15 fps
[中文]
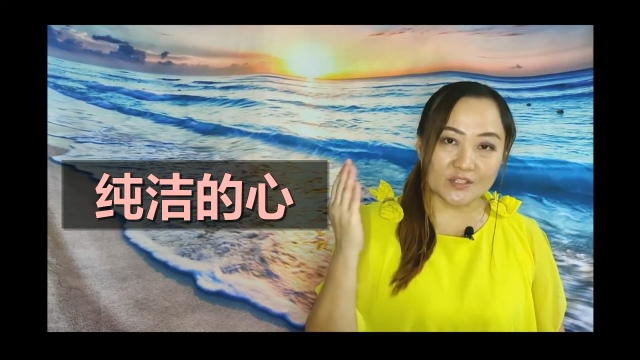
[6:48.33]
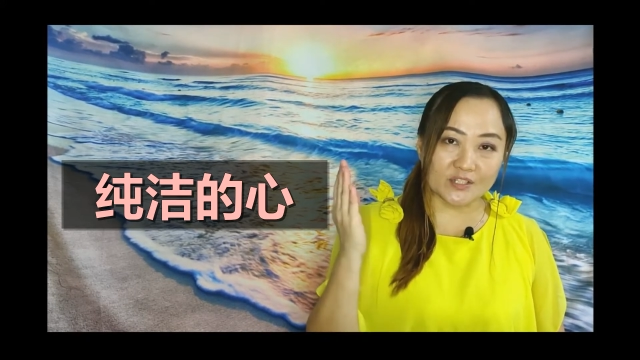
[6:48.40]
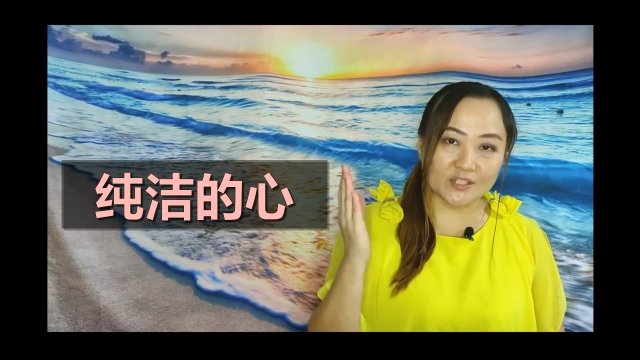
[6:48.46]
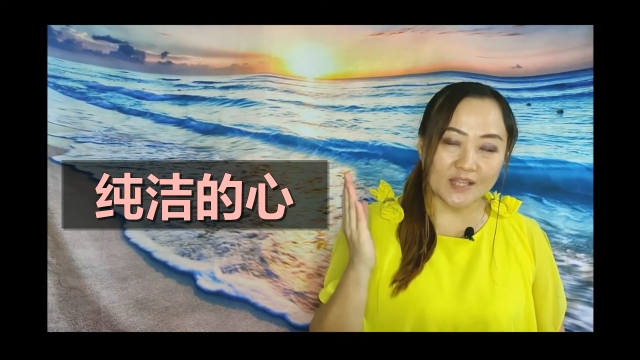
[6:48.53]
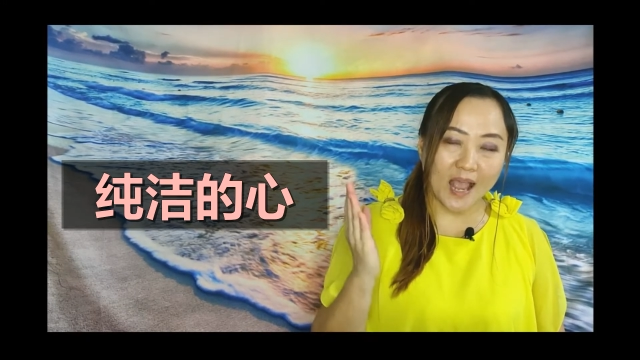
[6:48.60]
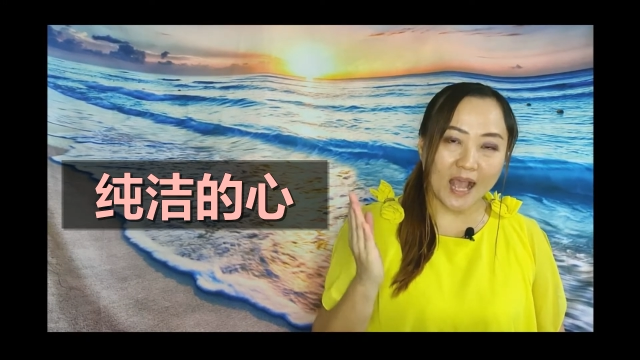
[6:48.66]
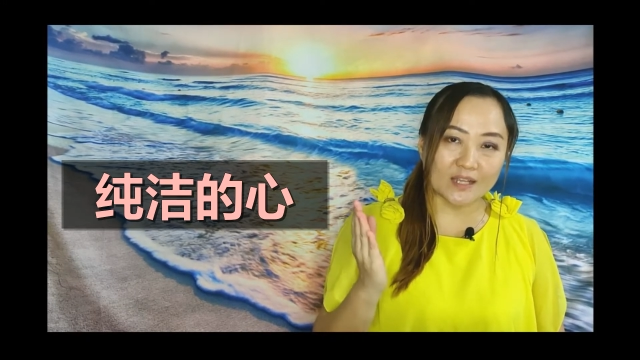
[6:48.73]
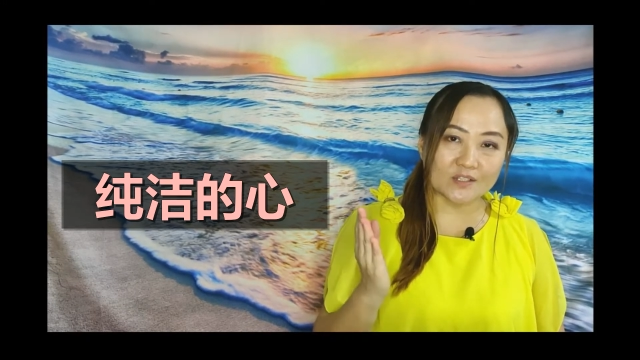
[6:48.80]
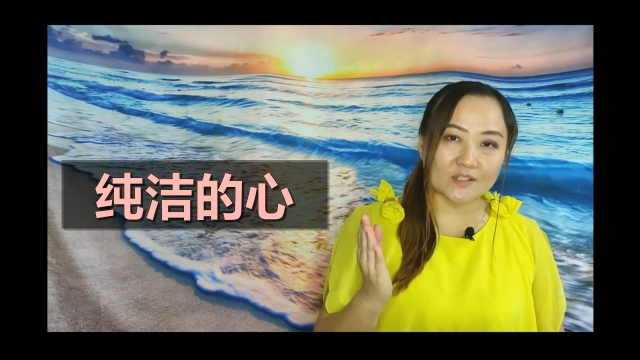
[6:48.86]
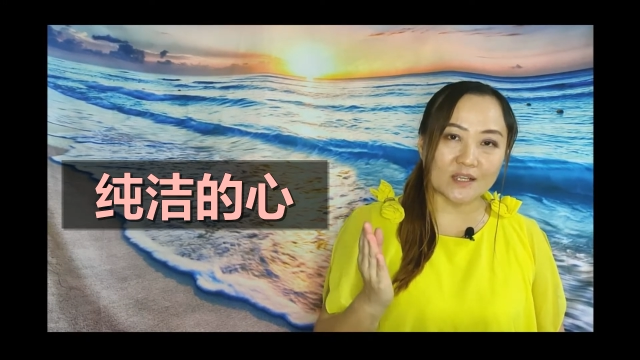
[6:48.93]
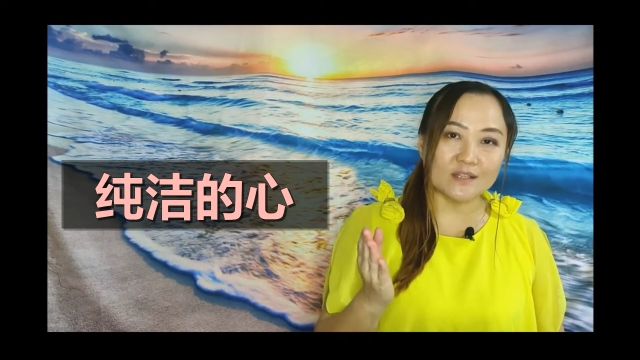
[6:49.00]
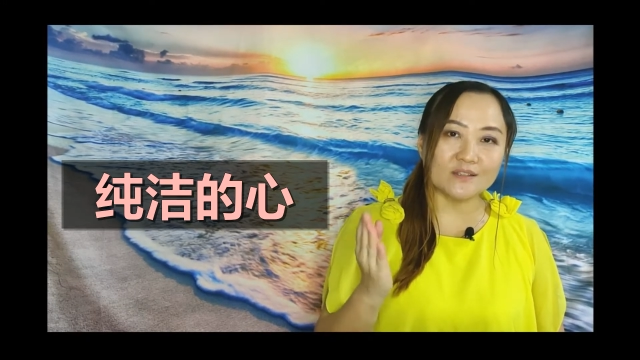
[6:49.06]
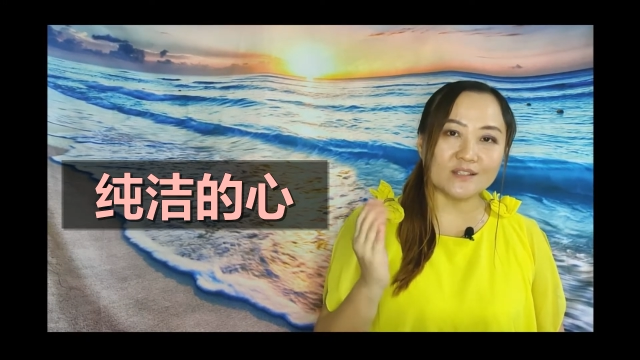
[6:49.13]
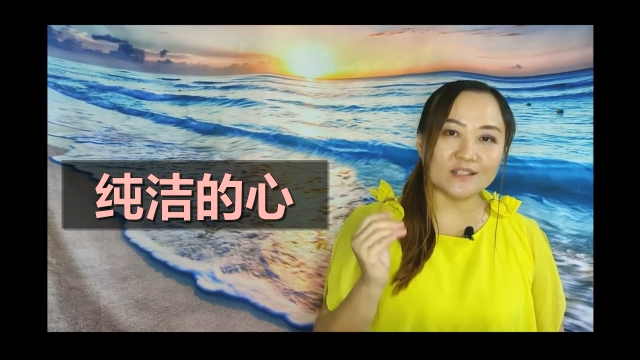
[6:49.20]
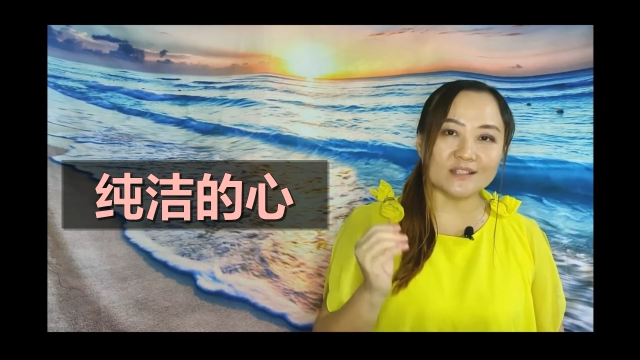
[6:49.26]
杀
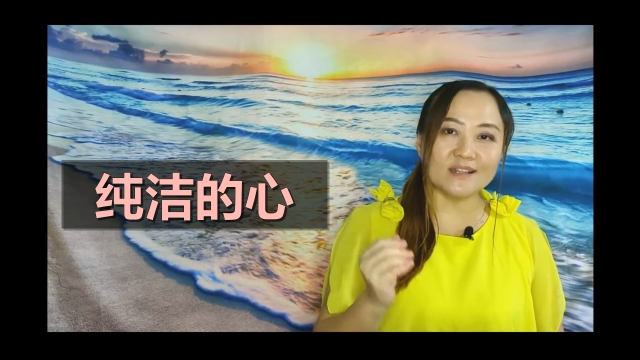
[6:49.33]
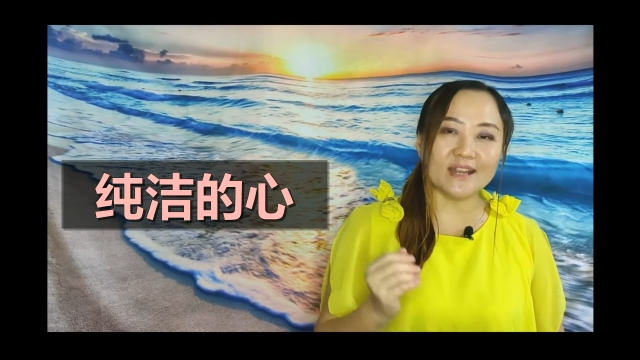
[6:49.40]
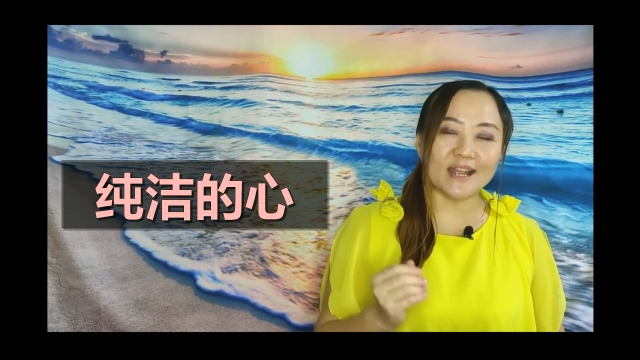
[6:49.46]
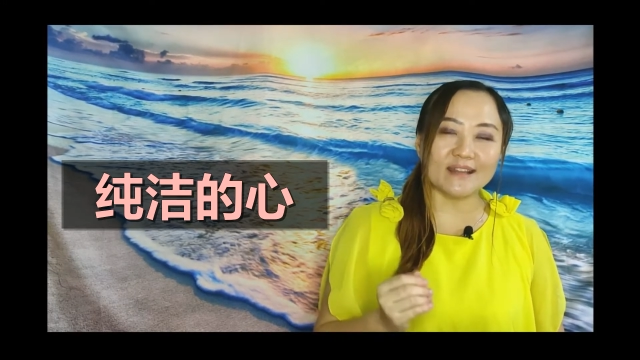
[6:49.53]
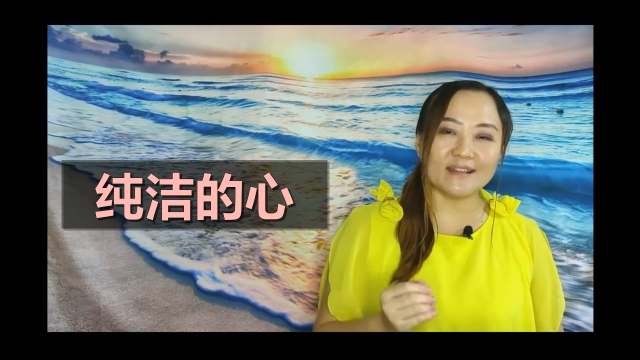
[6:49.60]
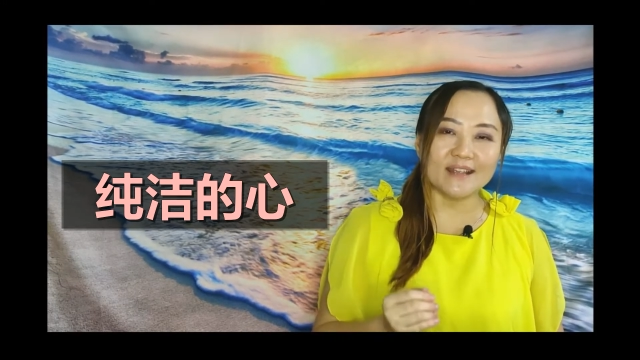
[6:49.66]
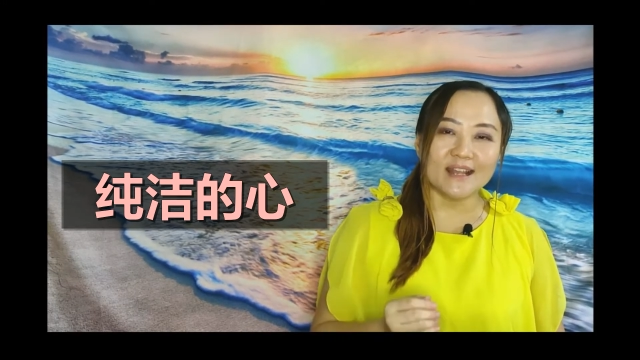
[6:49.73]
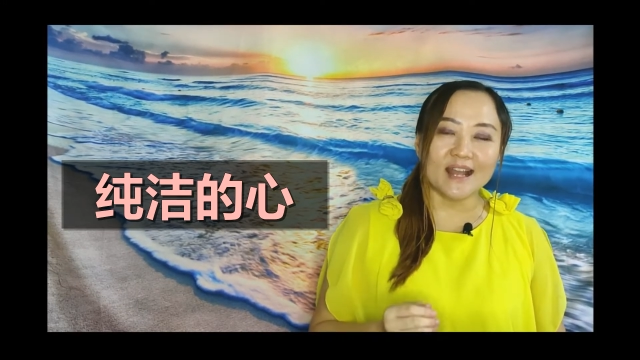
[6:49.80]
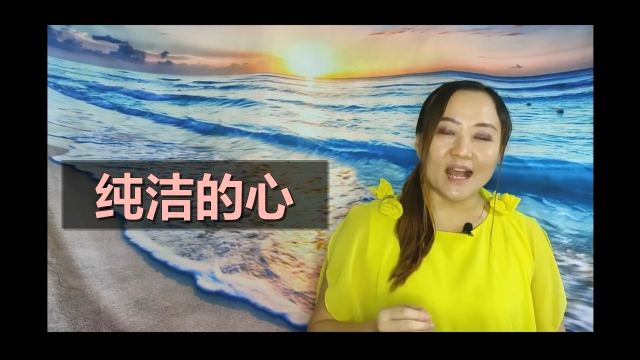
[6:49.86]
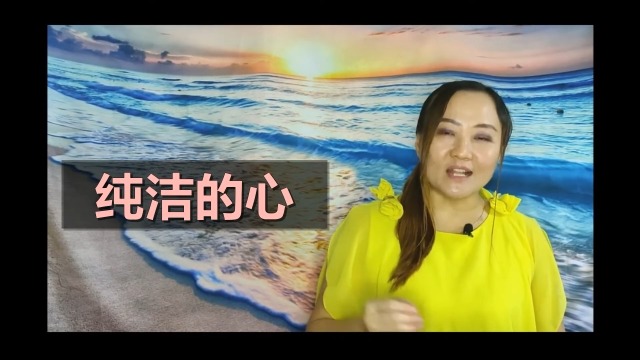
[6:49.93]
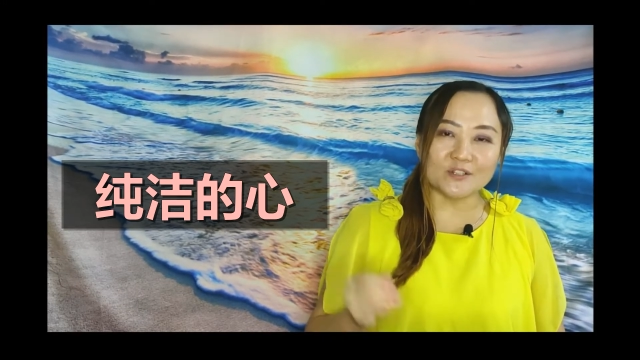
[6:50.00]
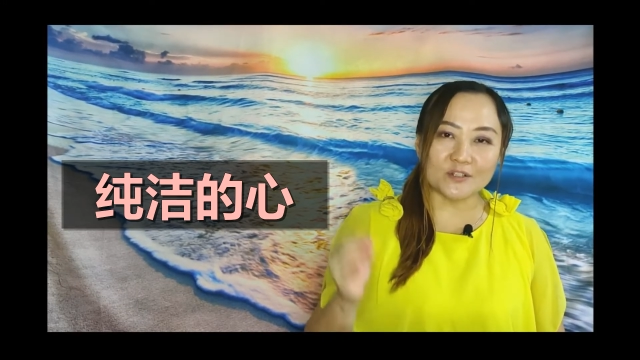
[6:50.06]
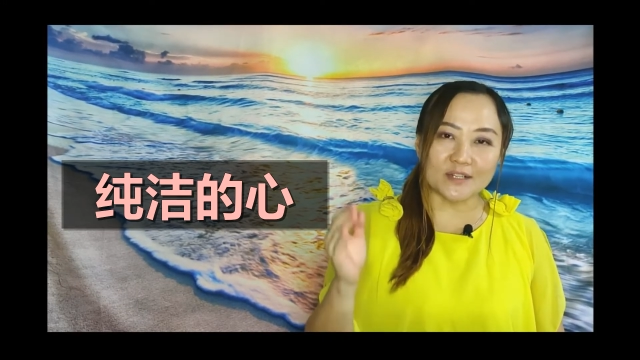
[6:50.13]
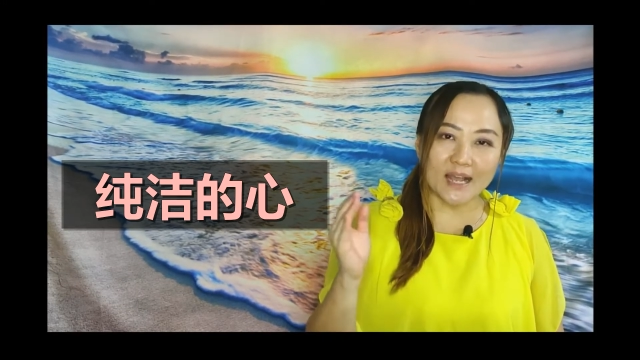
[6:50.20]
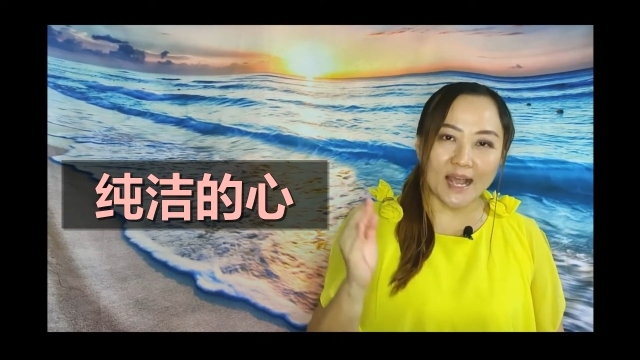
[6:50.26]
生之念，
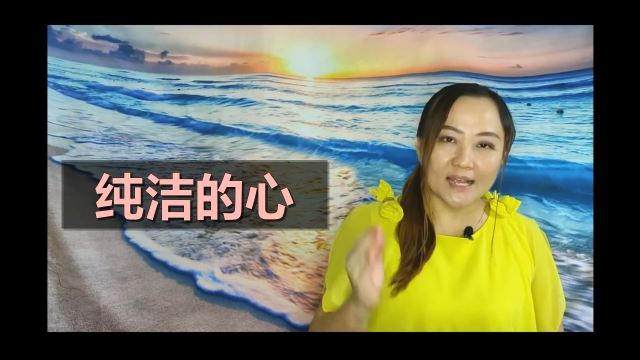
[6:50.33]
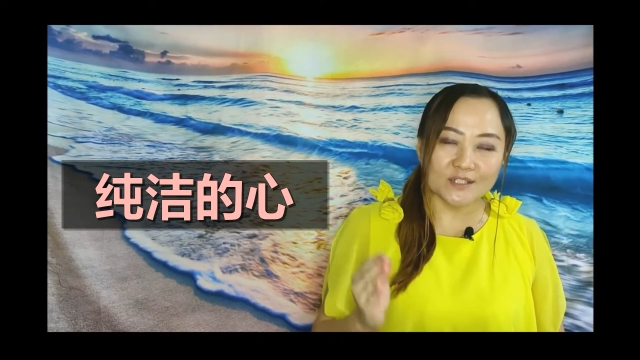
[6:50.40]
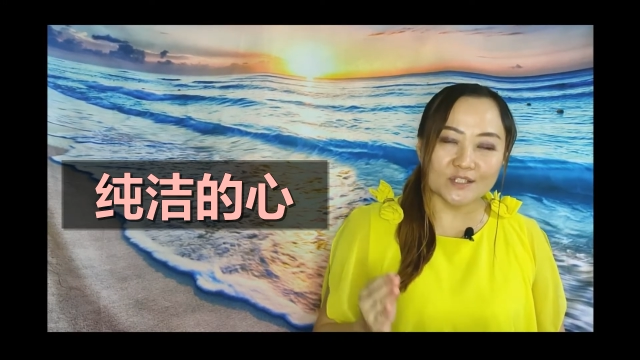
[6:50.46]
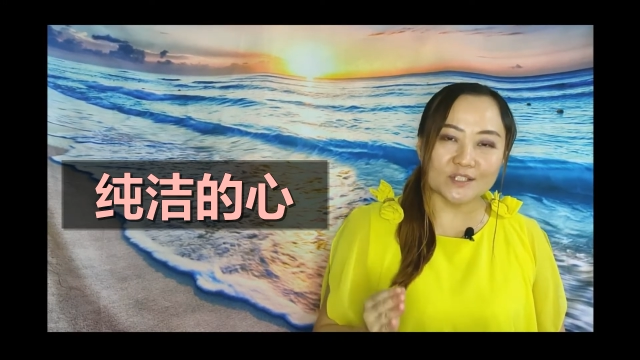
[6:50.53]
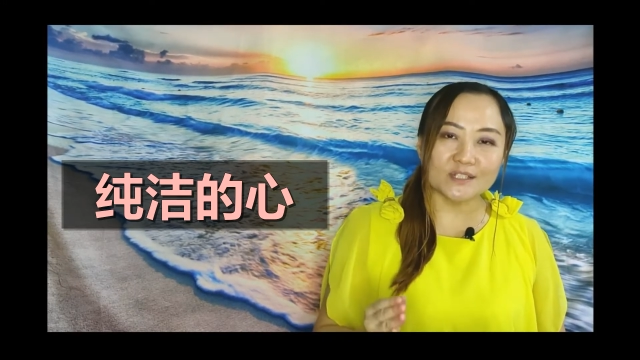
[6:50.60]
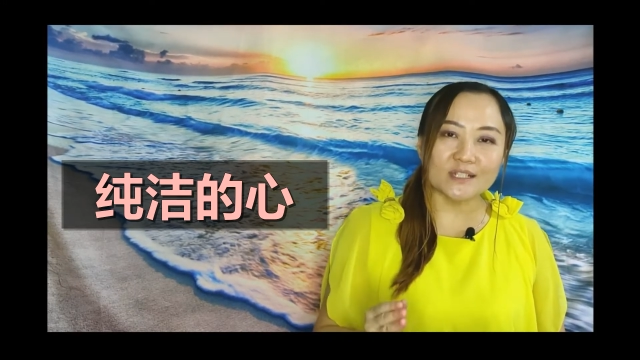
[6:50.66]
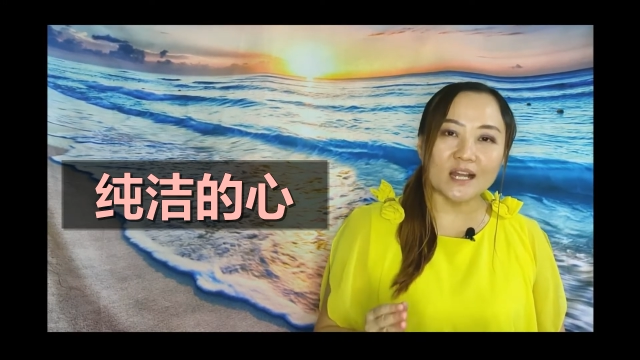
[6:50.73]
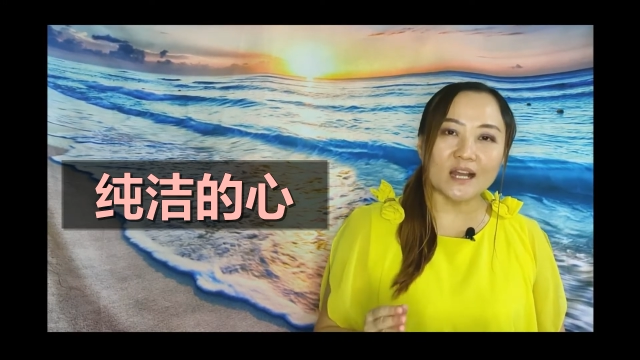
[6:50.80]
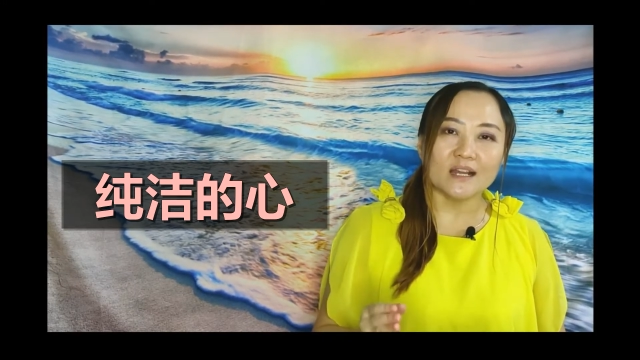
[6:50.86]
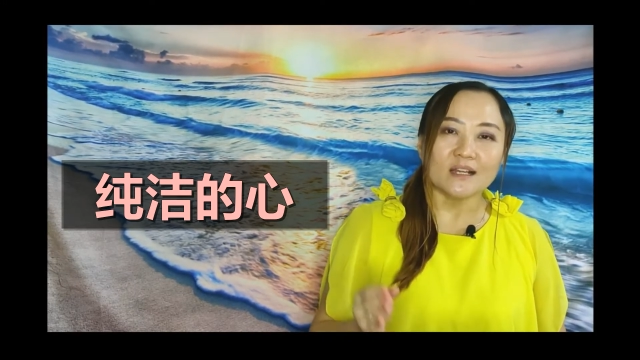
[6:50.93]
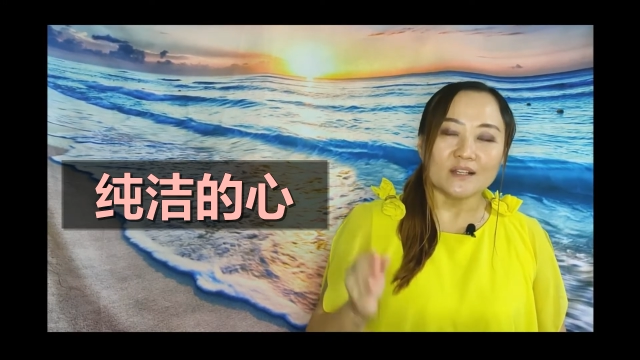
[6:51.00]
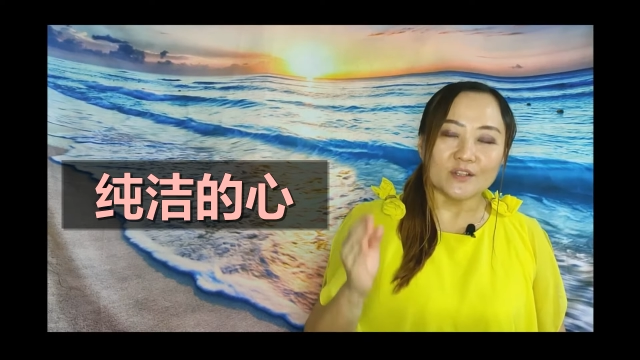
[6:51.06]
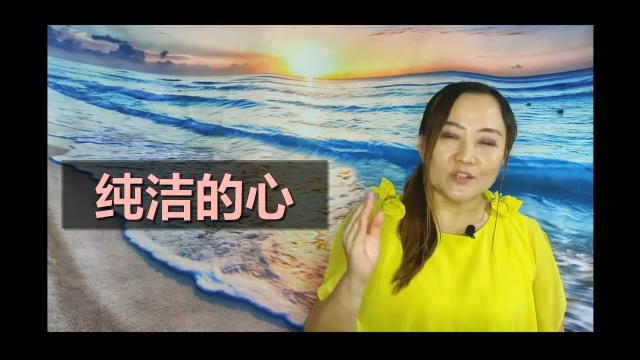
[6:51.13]
他就开始的。